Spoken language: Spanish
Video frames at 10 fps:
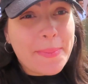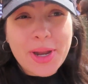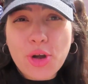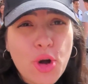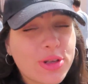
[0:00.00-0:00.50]

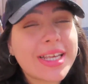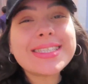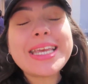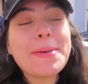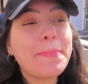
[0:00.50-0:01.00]
pero
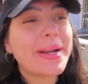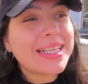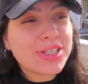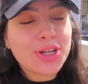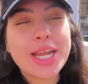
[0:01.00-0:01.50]
cosas
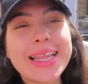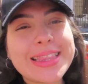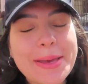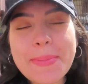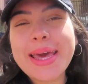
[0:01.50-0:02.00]

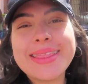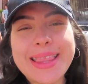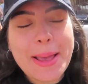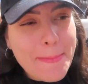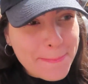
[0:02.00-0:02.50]

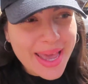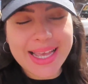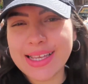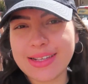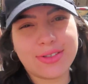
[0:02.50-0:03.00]
impresionantemente
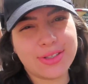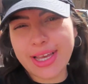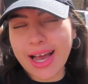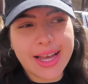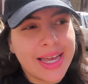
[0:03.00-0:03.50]
bellas, o
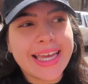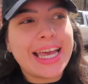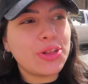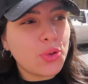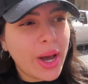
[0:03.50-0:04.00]
sea,
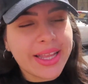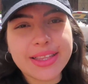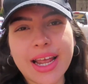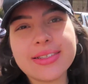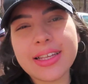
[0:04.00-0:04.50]
que tú
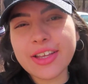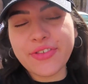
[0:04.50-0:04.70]
entras en